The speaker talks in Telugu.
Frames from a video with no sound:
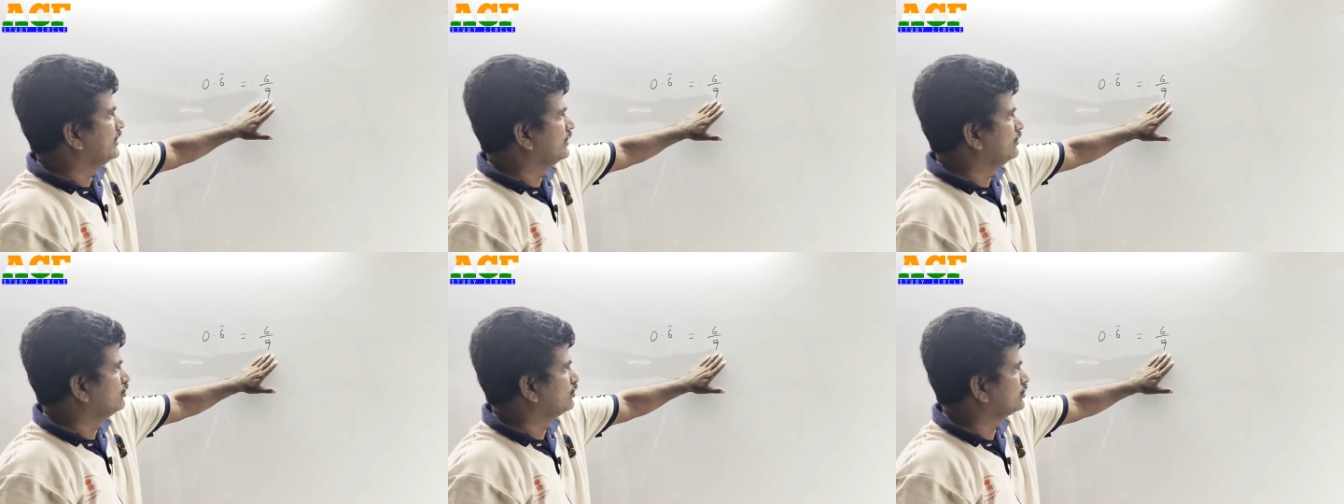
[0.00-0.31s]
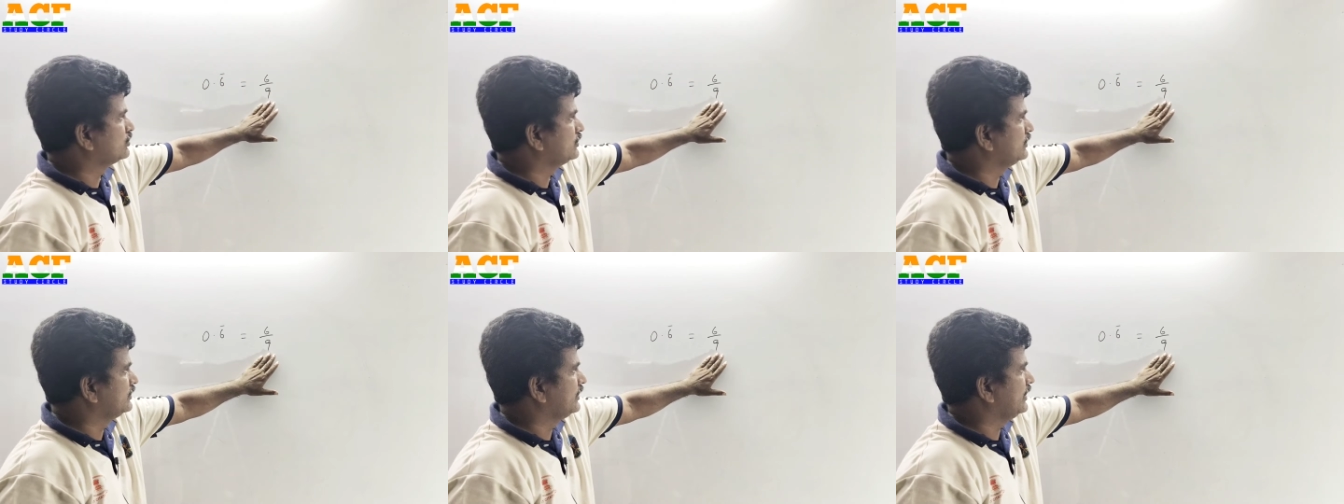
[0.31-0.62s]

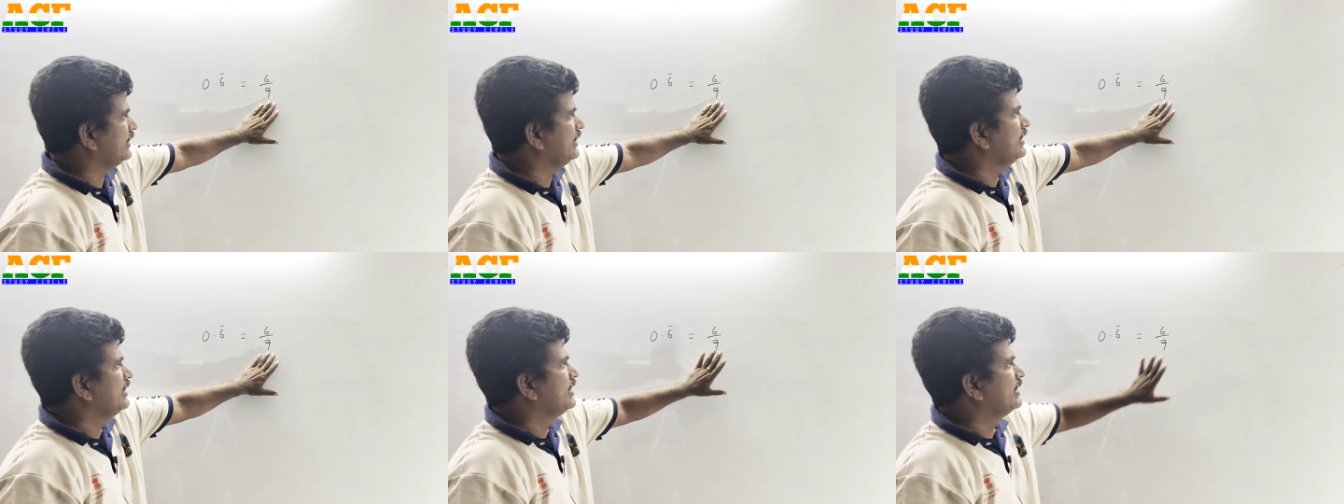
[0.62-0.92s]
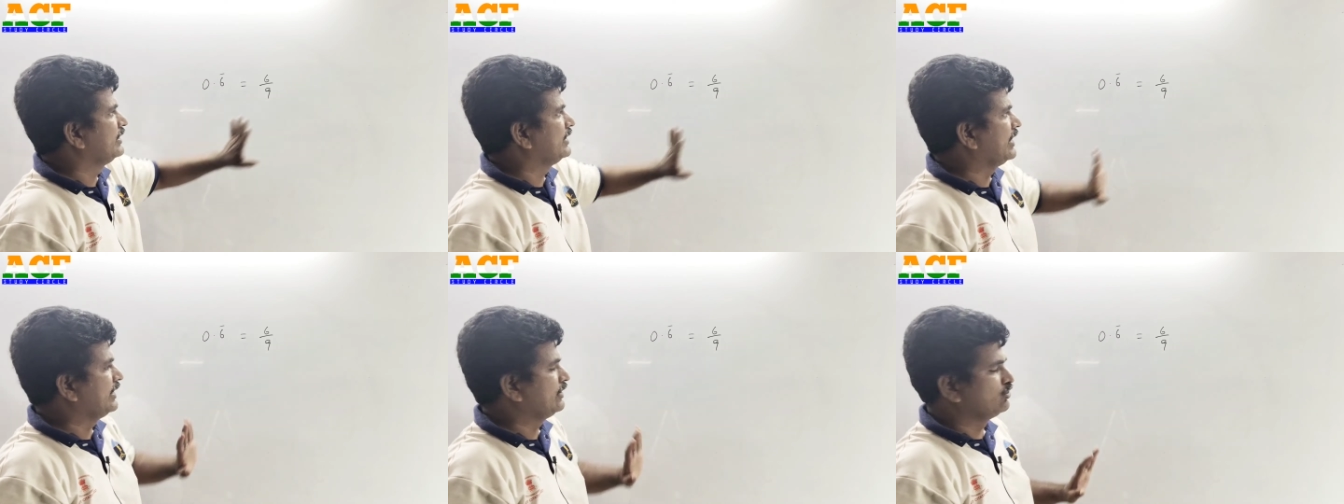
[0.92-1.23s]
ఏమొస్తుంది
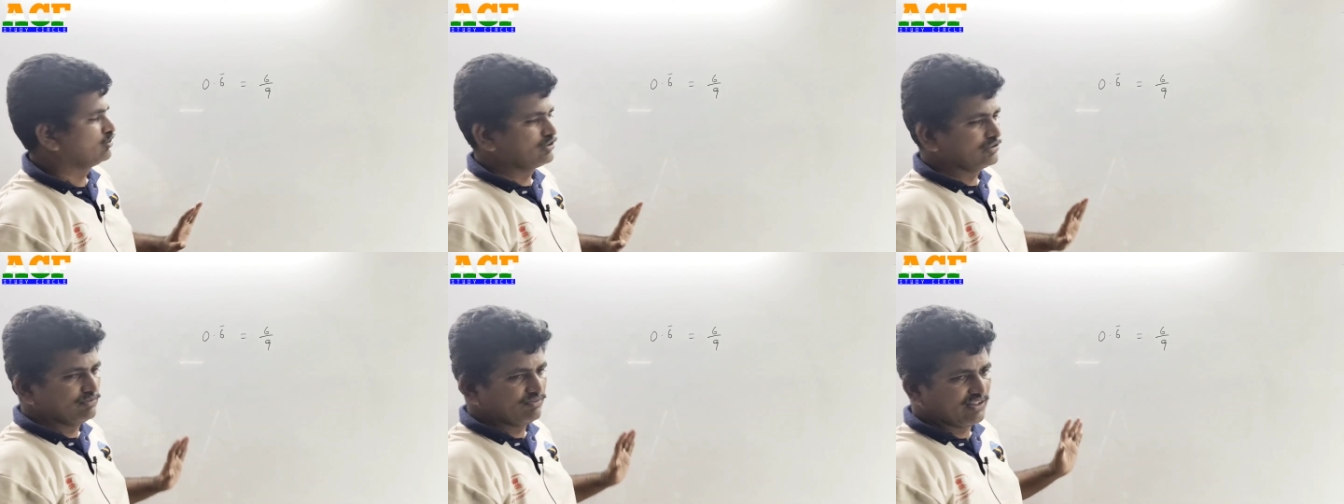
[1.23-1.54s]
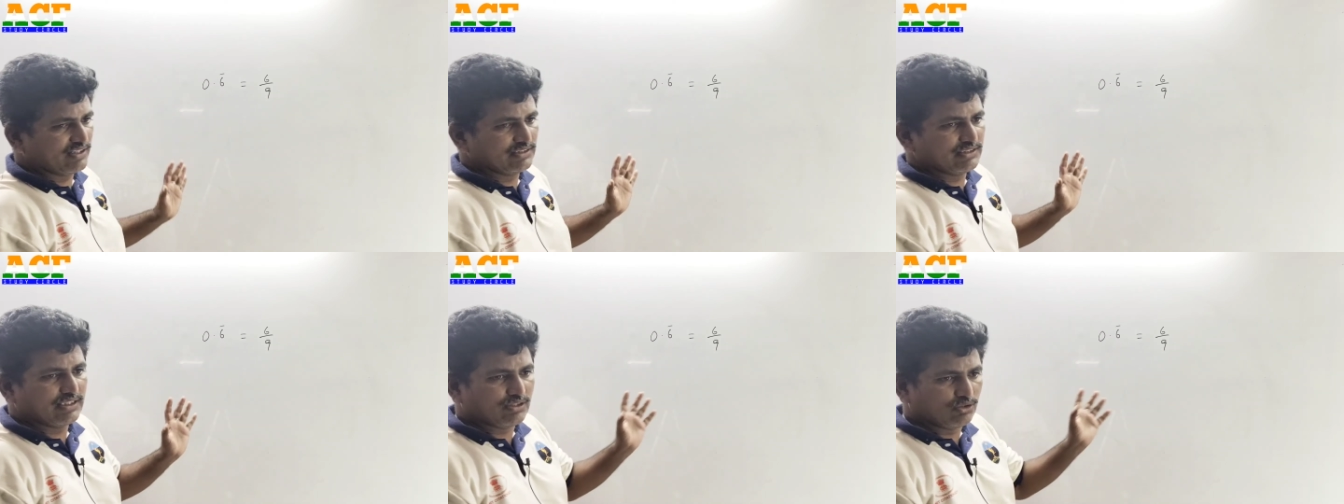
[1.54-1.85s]
నైన్ వస్తుంది
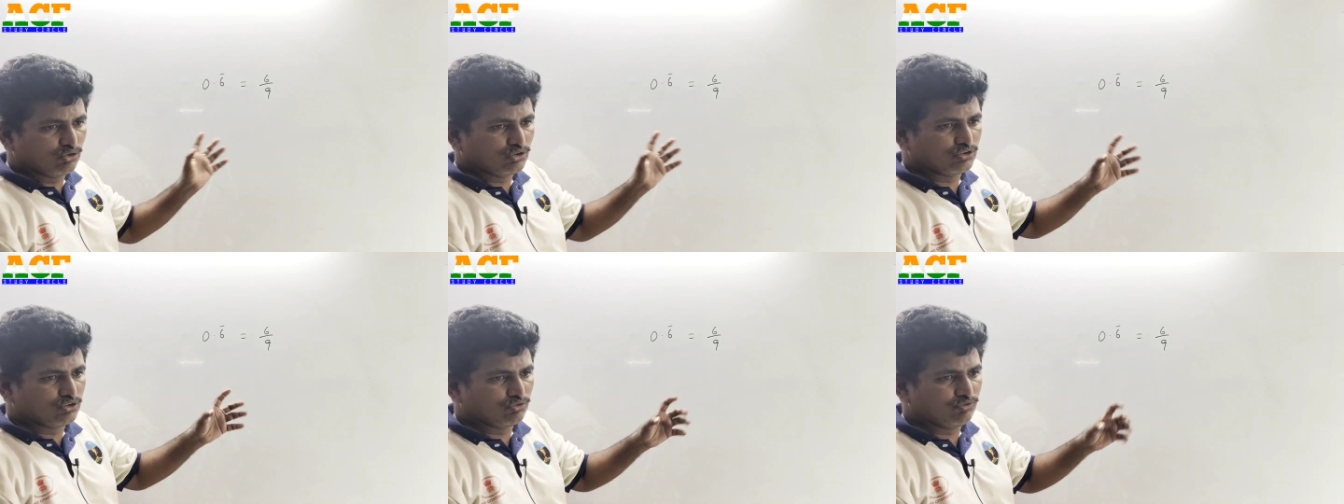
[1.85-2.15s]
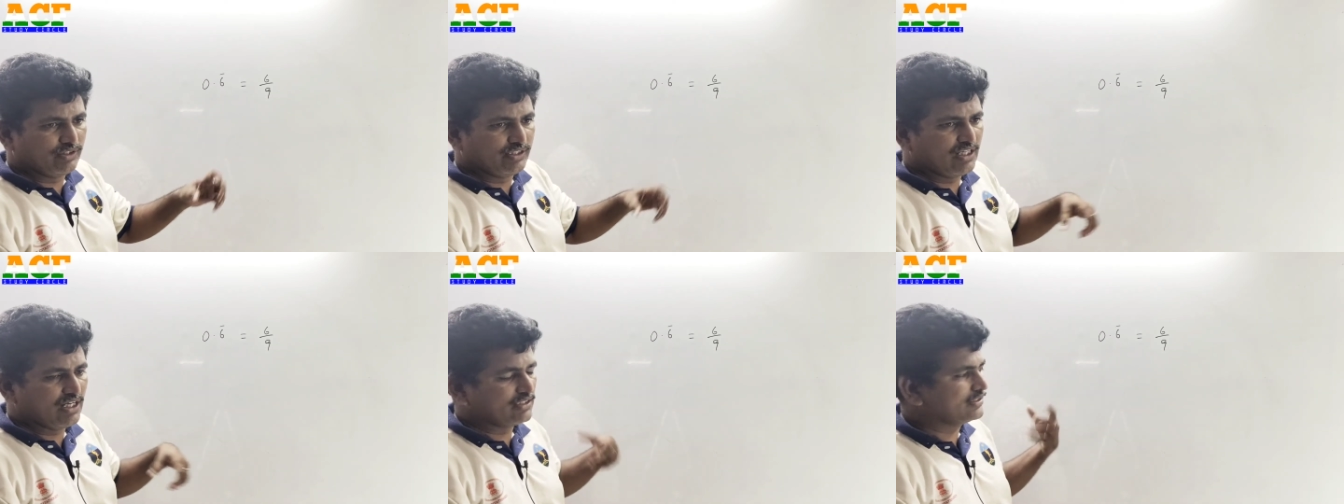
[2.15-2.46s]
ఫ్రెండ్స్ ఇంకొంచెం
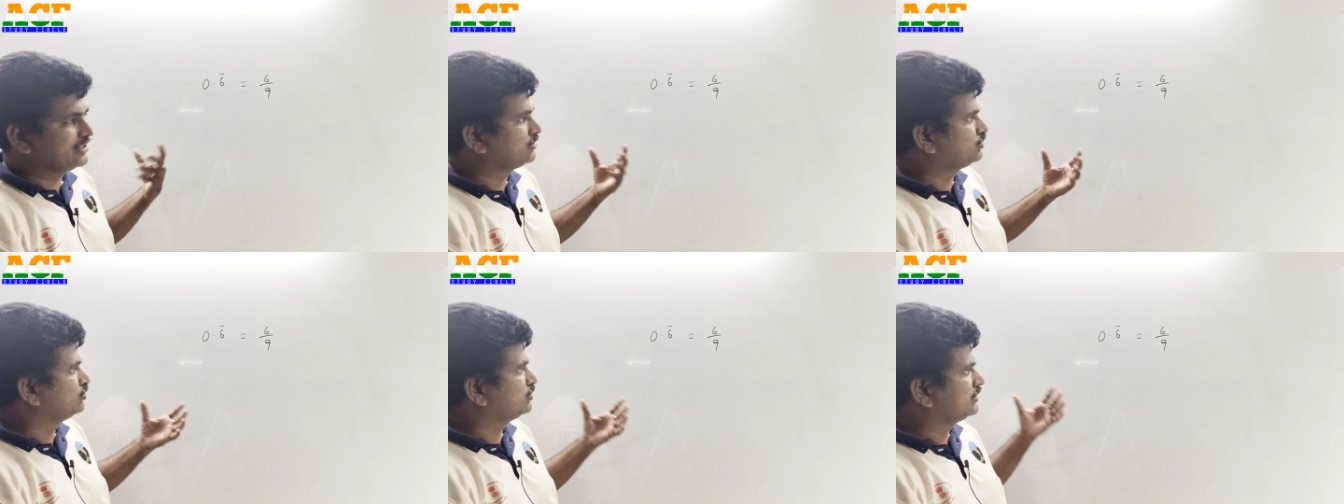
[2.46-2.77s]
వీడియో అంతా